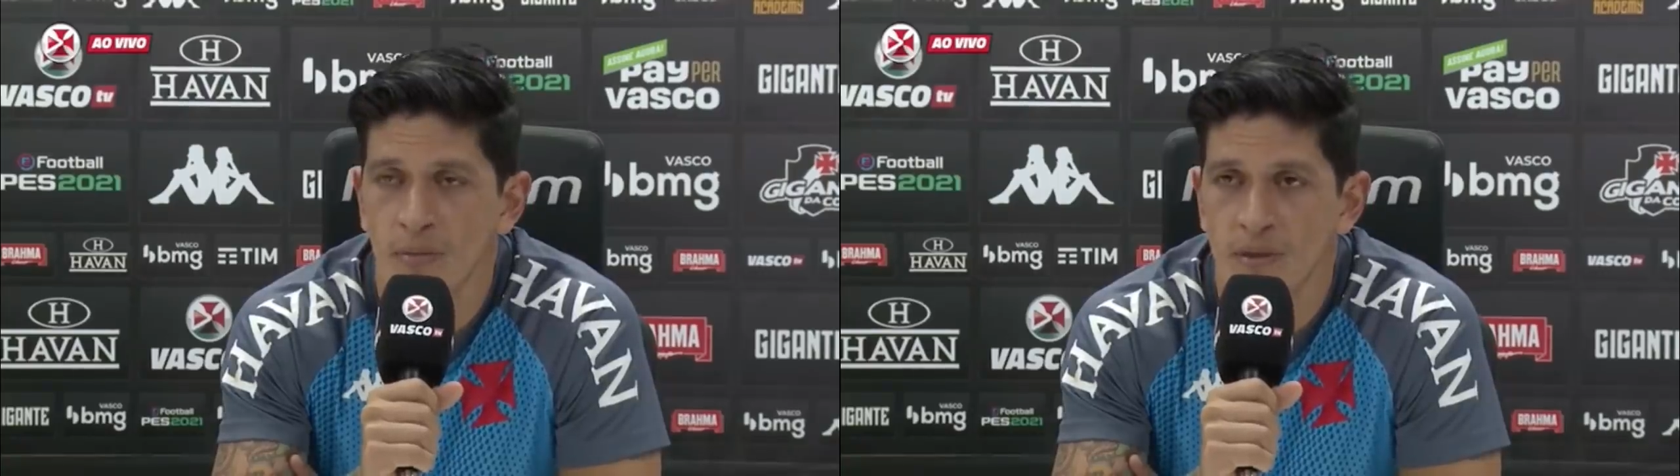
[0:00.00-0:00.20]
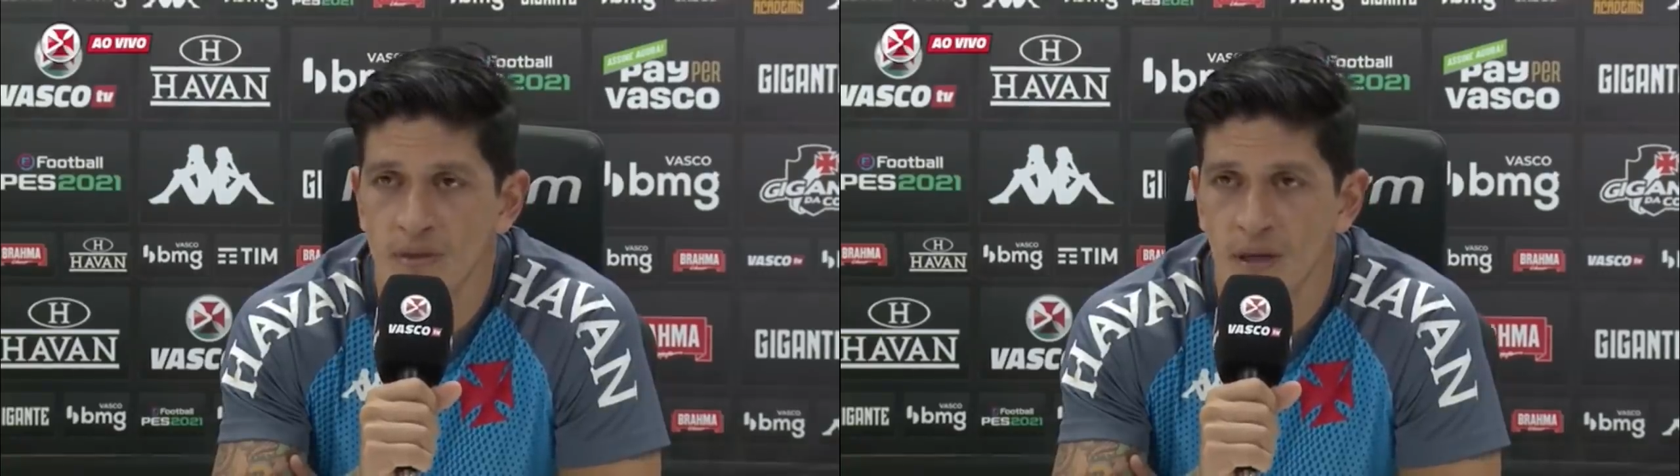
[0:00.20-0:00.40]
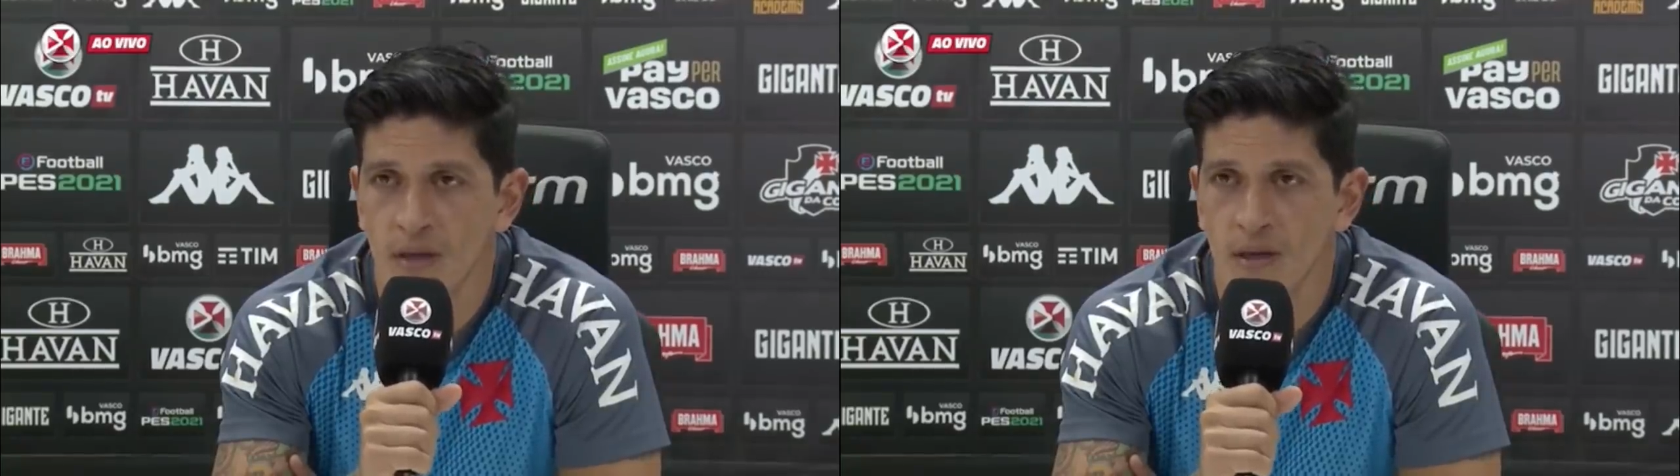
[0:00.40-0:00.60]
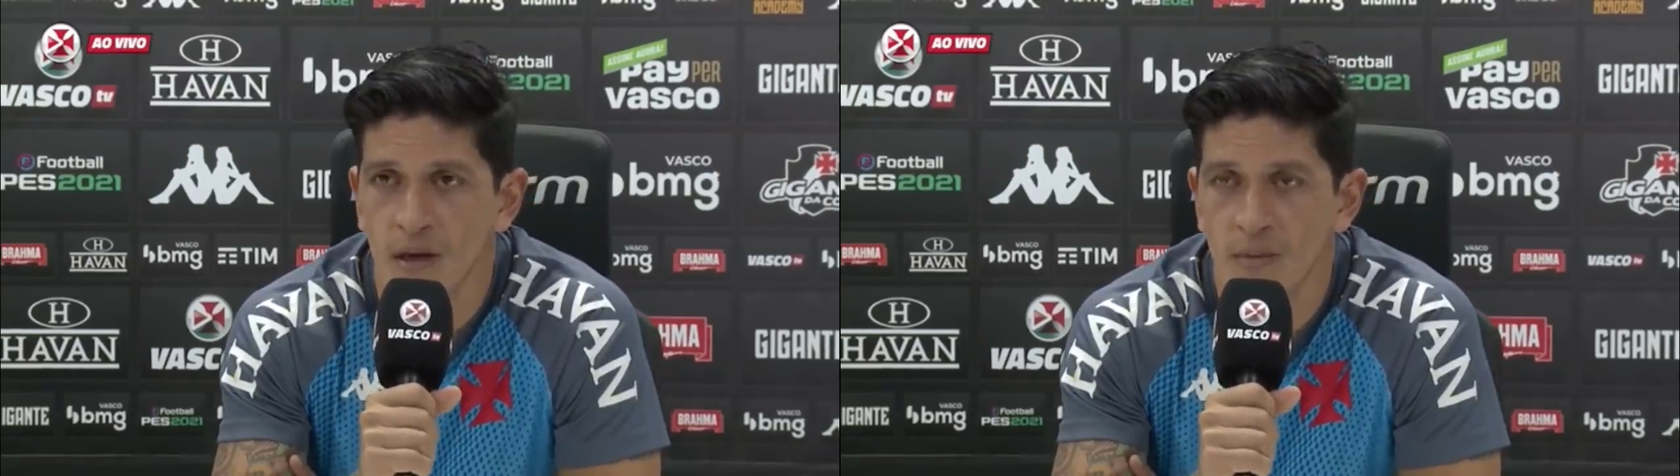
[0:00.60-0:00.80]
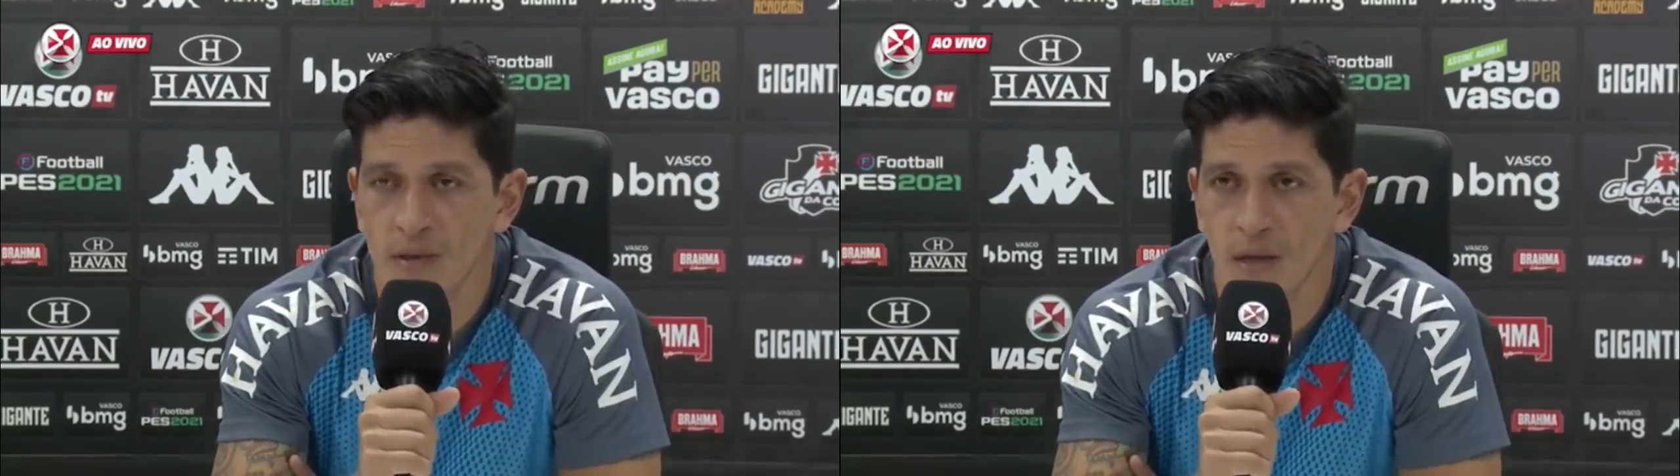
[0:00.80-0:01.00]
representar esta
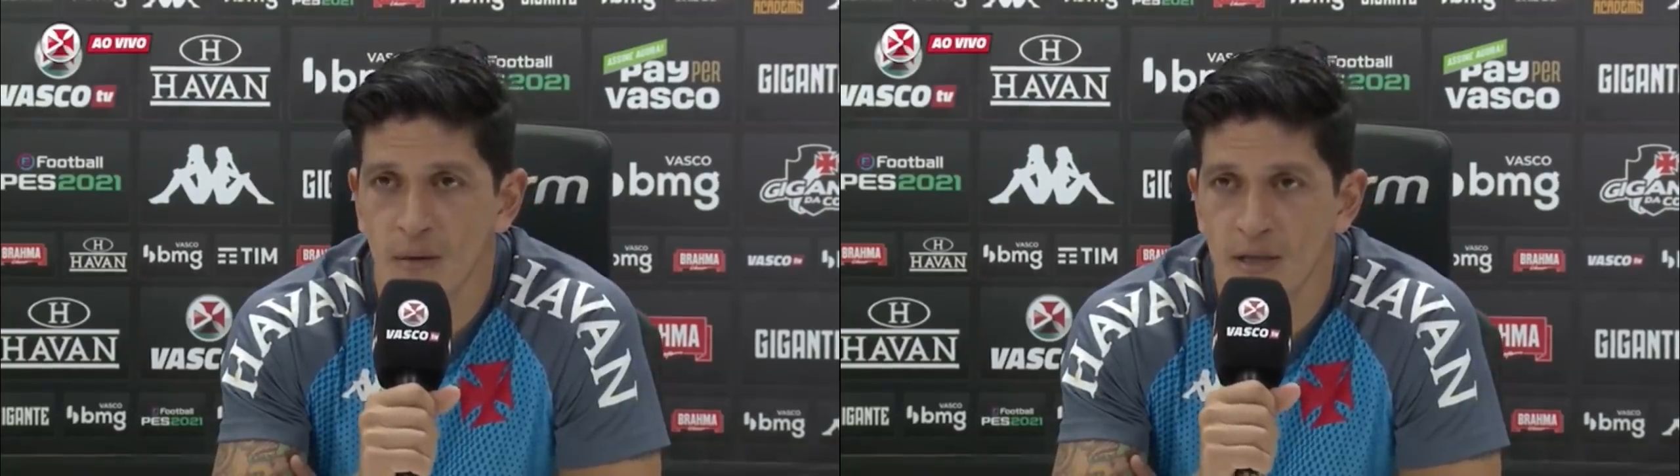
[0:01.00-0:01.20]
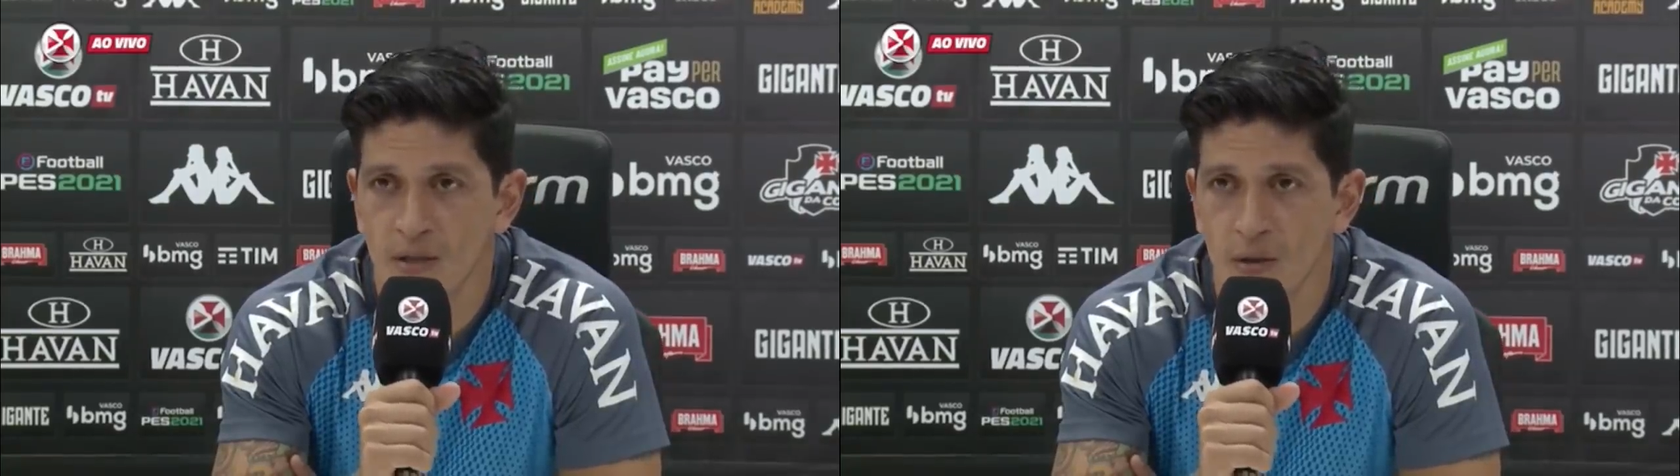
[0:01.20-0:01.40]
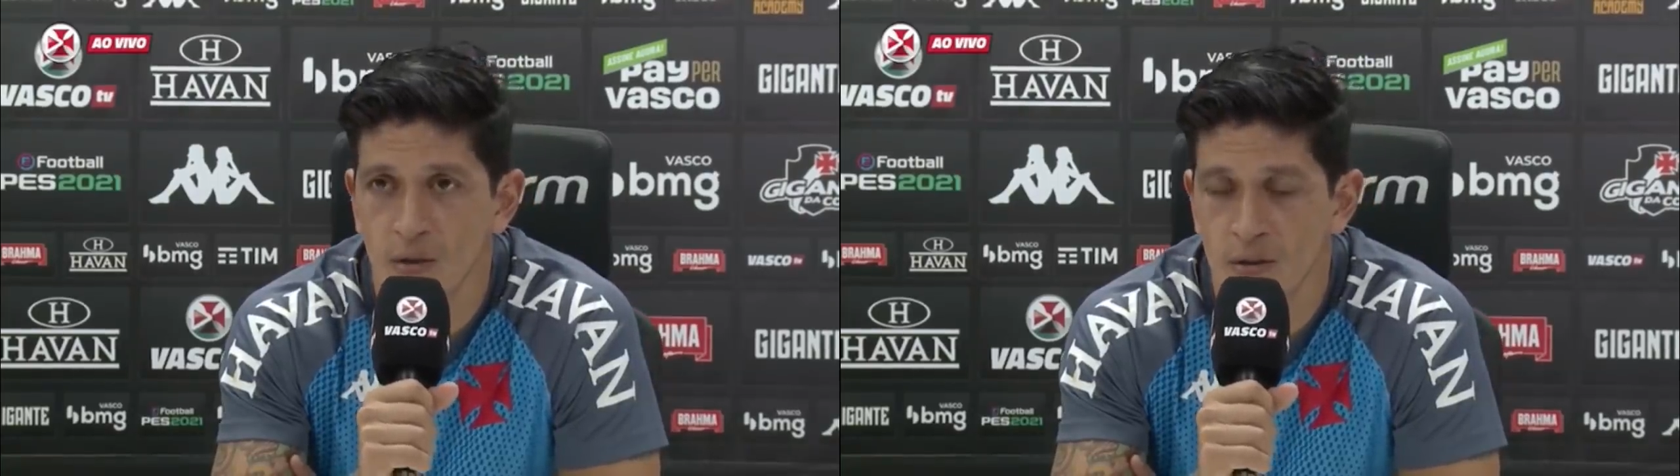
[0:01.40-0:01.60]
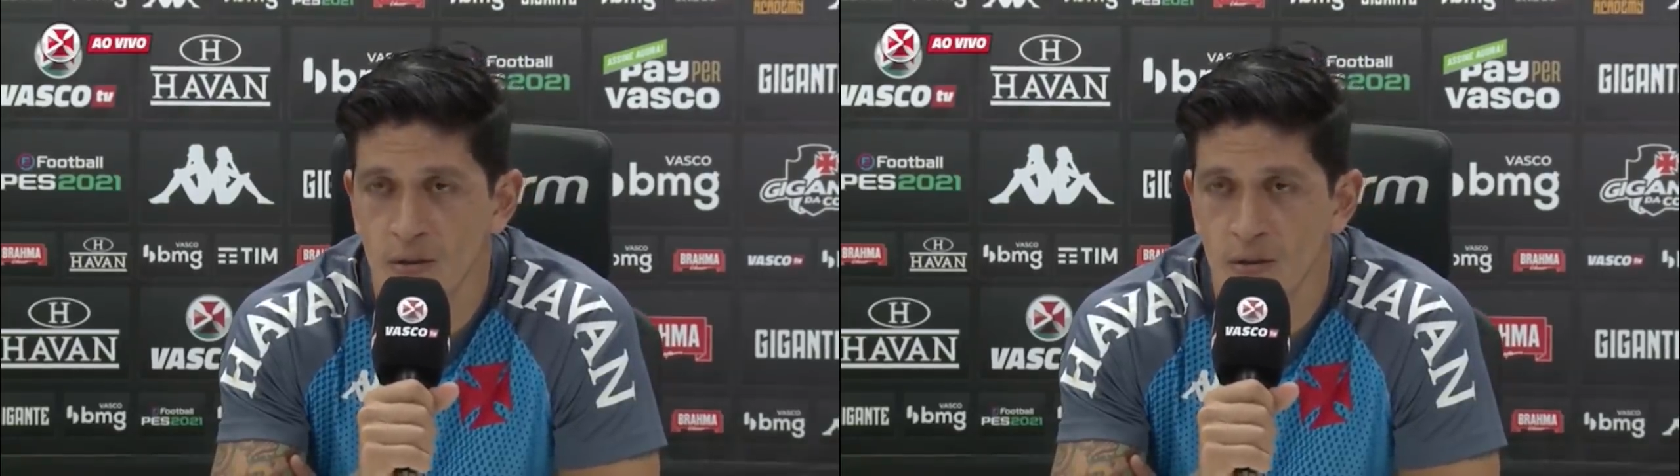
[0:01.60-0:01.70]
camisa de Vasco,